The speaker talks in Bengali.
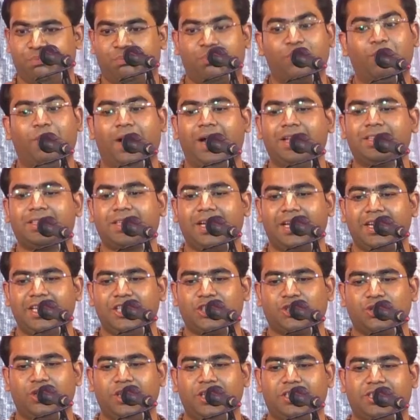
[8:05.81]
প্রভাতকালে
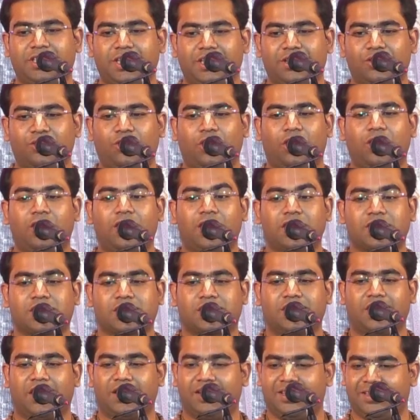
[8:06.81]
চলেছেন গঙ্গা
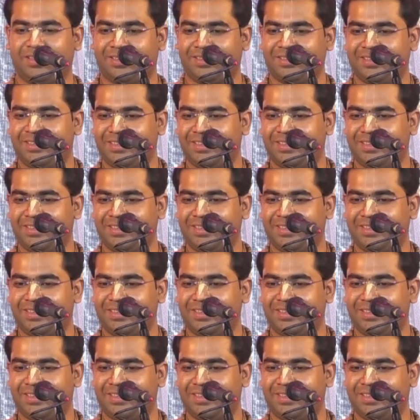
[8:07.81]
স্নানে